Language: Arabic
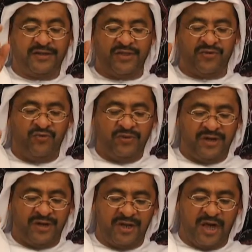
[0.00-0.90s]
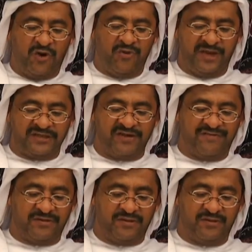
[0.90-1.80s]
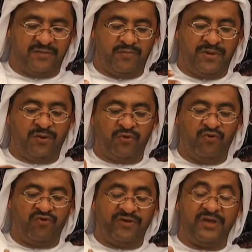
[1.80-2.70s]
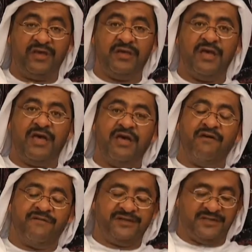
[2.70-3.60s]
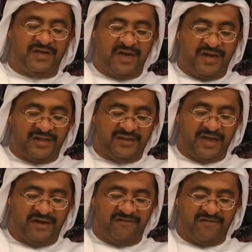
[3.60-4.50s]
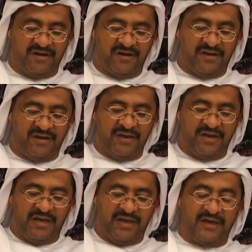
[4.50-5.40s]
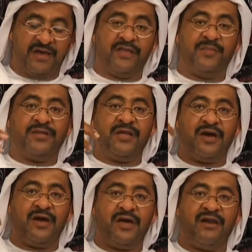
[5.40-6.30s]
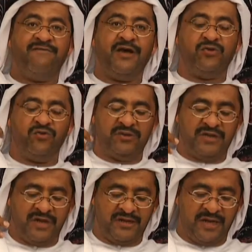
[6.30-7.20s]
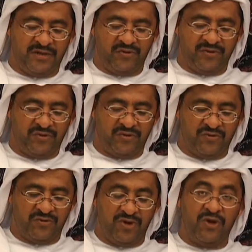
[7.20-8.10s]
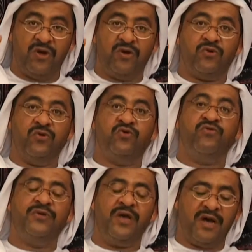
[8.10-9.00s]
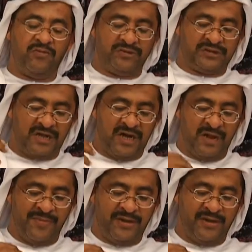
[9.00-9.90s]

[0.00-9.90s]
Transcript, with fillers: تذروني رياح عصفت بحروفي فاستحالت ألفا كتبتها لفحة تائهة كنت فيها مستهاما